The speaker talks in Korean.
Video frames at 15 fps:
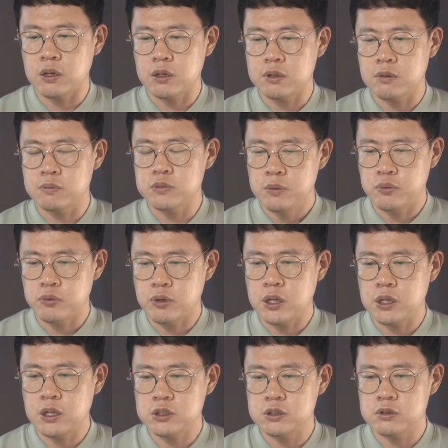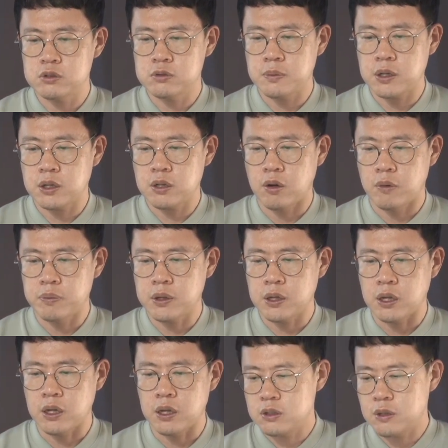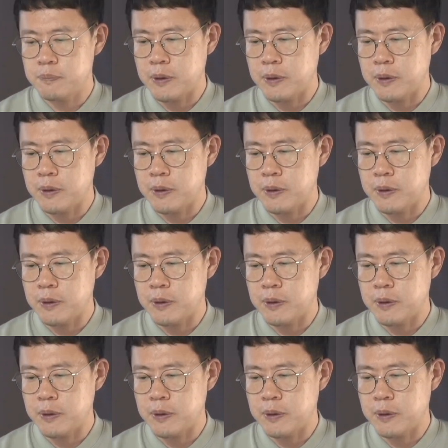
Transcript: 그럼 이제 불안해질 수밖에 없다